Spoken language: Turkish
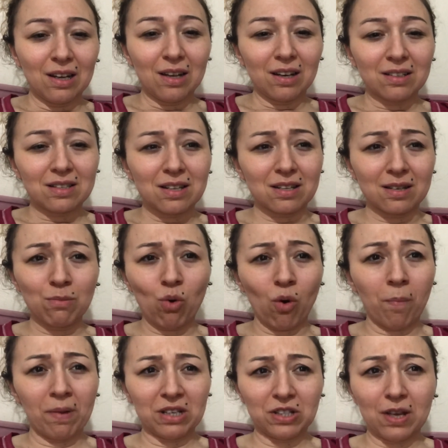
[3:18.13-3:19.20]
Sanırım
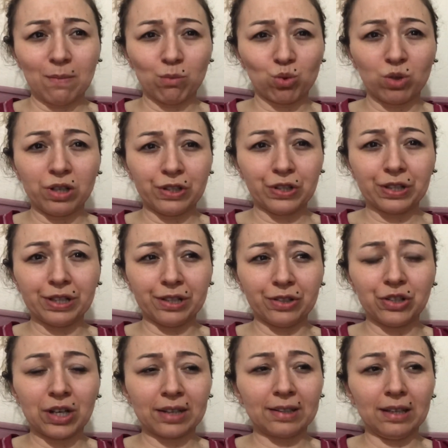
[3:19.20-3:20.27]
15 Temmuz'da
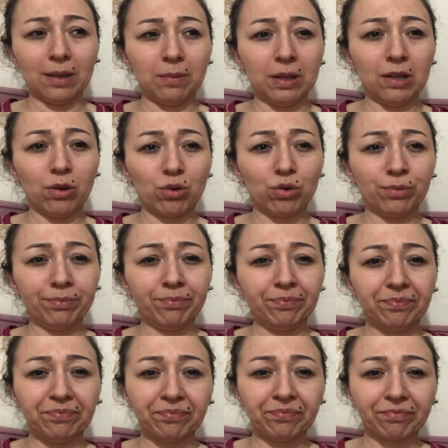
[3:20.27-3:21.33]
açıklanacak diye biliyorum.
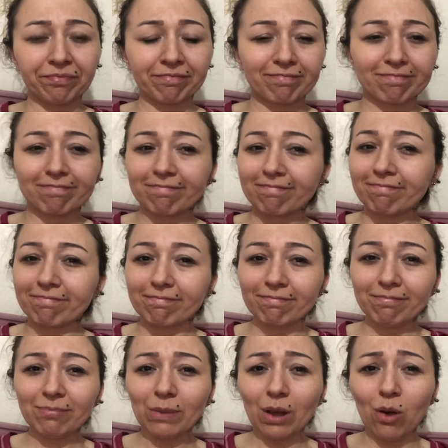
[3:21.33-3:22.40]

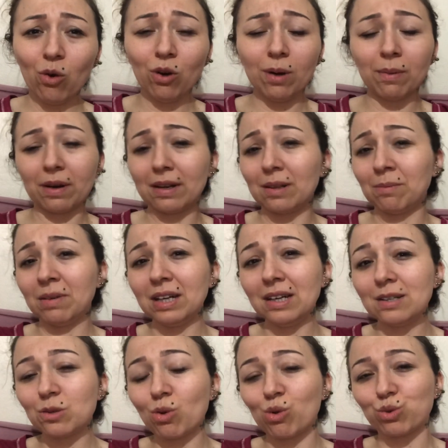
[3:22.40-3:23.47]
Öyle bakalım
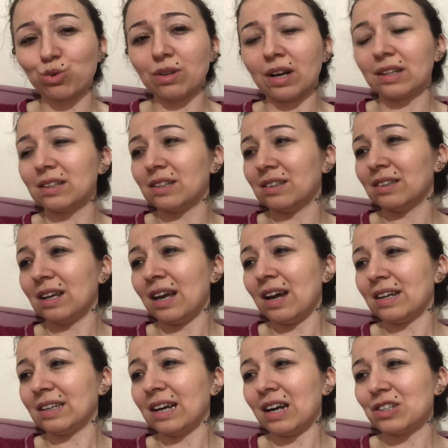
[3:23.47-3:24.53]
hayırlısı olsun haklarında.
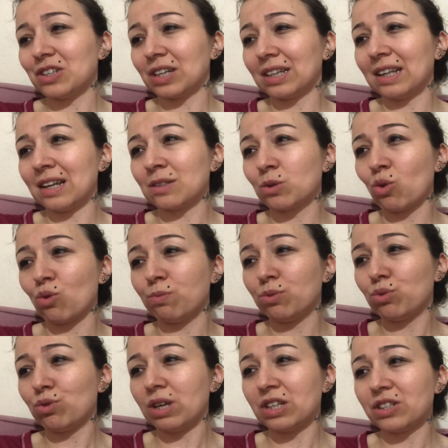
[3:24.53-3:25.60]
Yani gerçekten zor bir
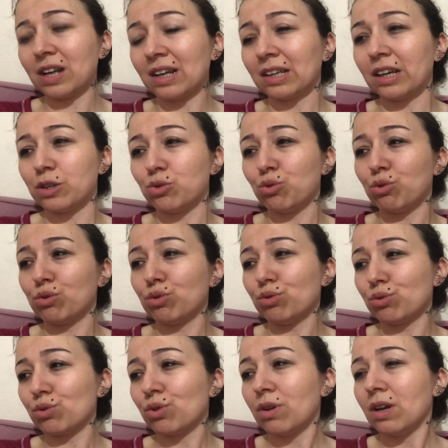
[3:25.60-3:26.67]
süreçten geçiyoruz.